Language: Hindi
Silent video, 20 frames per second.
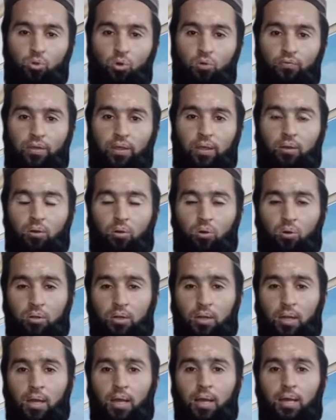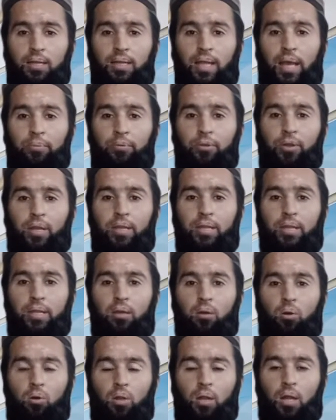सोफ़े और लाइब्रेरी
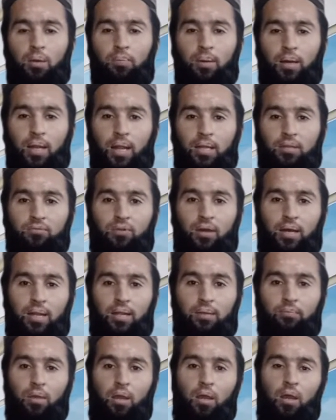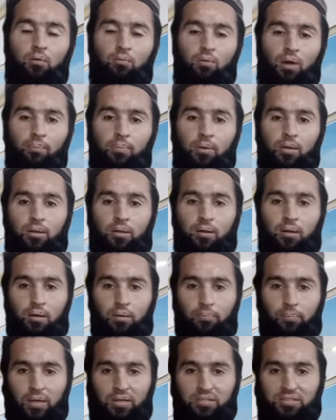और अखबार वगैरह वहाँ पर
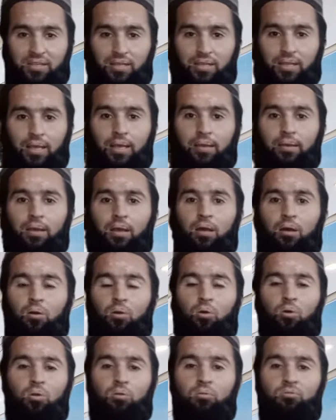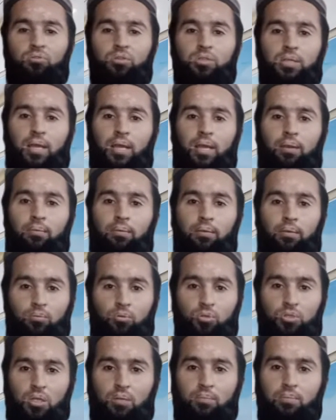पढ़ सकते हैं और उसके
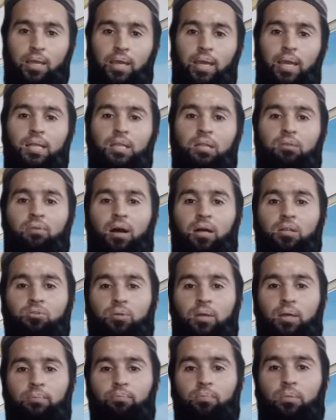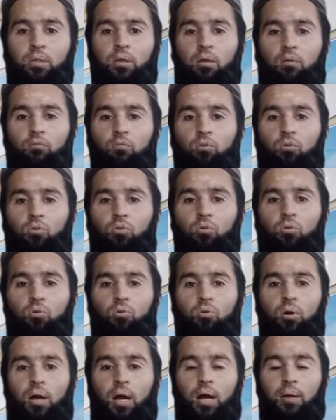उसकी भी एक दिबा जो है
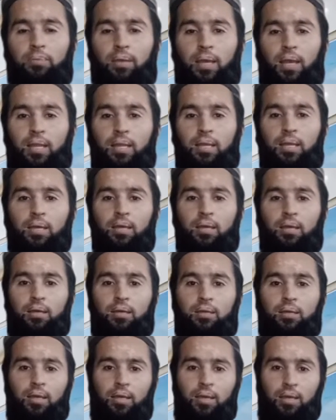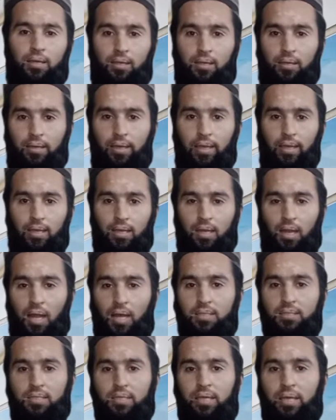वो आप कह लें कि एक
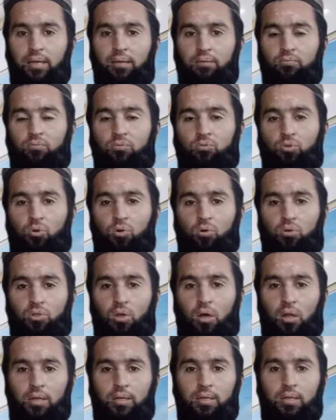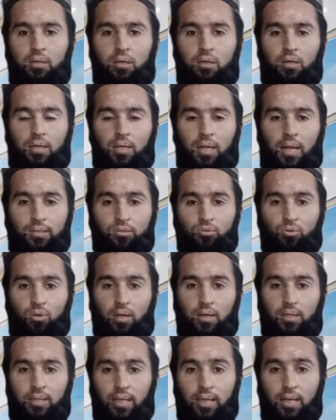गिलास की है जो सॉलिड गिलास
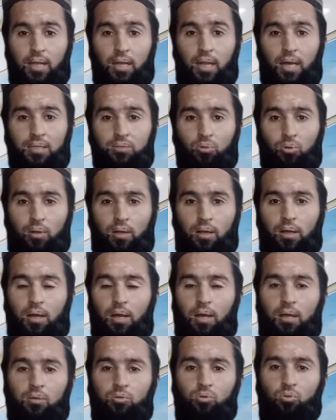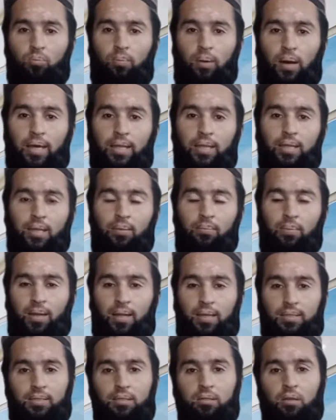होगा थिक गिलास होगा तो बाहर के
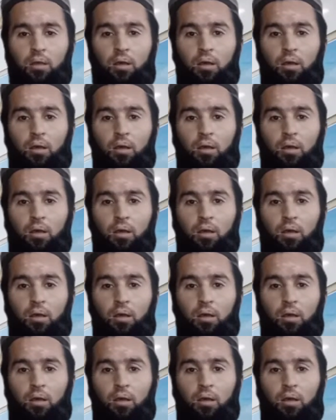मनाजिर